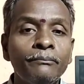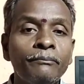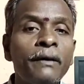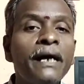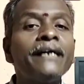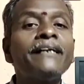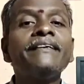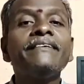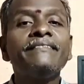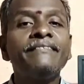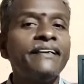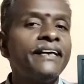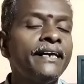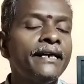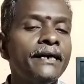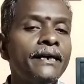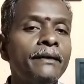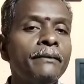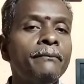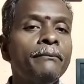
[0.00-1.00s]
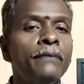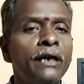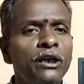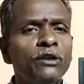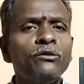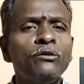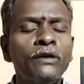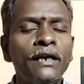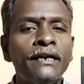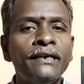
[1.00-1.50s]
పాటిస్తే
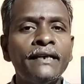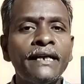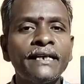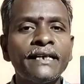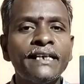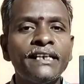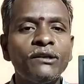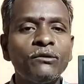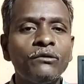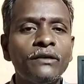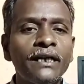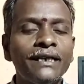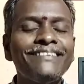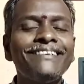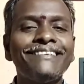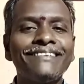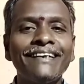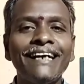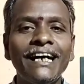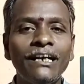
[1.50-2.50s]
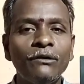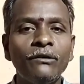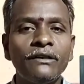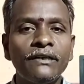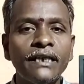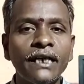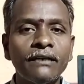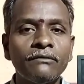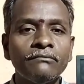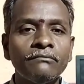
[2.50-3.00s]
మెలకువలు అనే దానికంటే కూడా చిట్కాలు
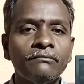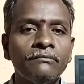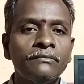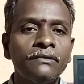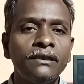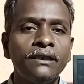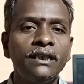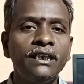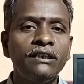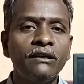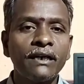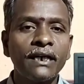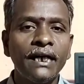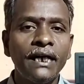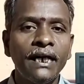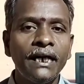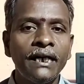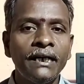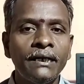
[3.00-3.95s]
అంటారు ఈ యొక్క